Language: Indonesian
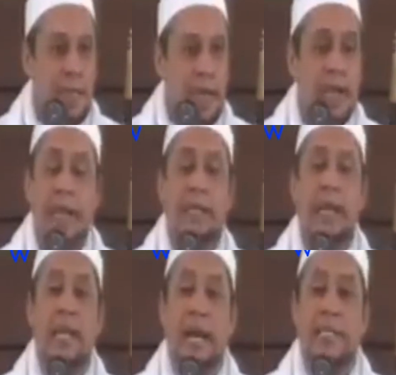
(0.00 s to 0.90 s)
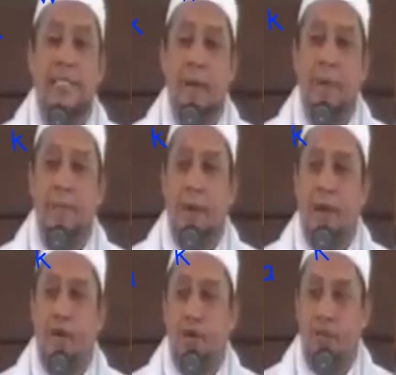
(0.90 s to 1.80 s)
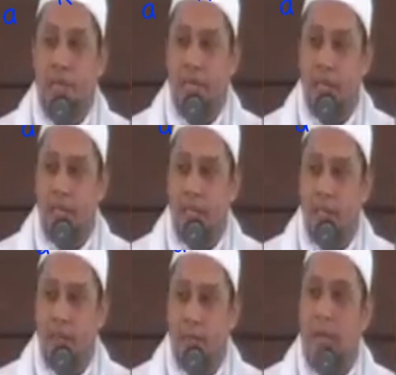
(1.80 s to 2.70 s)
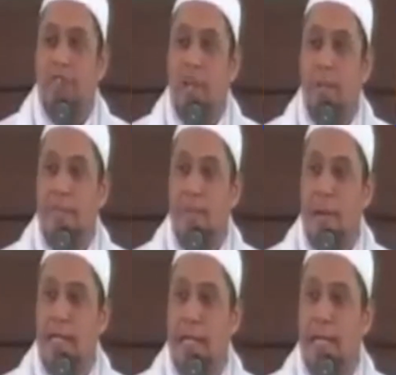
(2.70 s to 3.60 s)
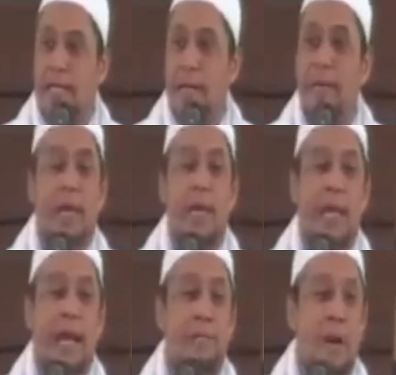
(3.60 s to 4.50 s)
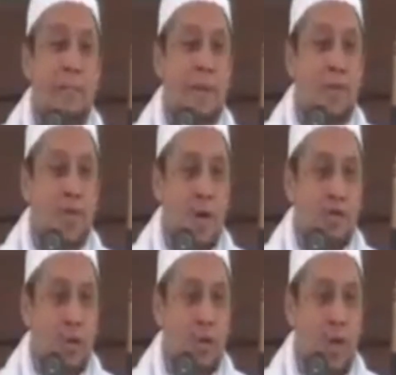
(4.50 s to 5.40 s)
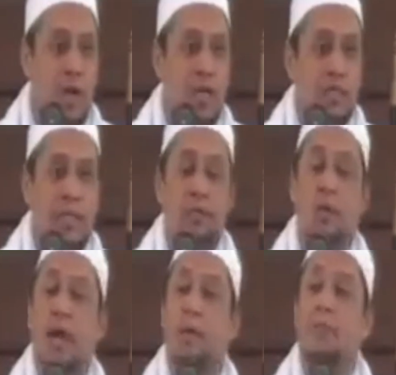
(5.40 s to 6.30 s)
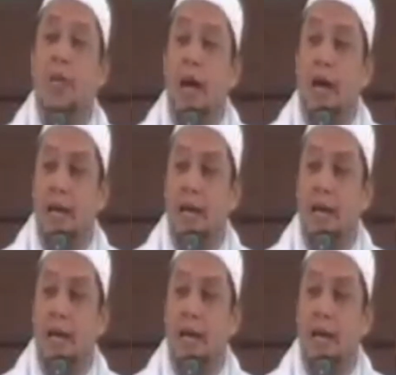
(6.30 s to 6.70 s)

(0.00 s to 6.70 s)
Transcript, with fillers: Kalian kehilangan siapa di perang Uhud ini? Maka sahabatnya mengatakan, kami kehilangan pamanmu ya Rasulullah, Sayyidina Hamzah.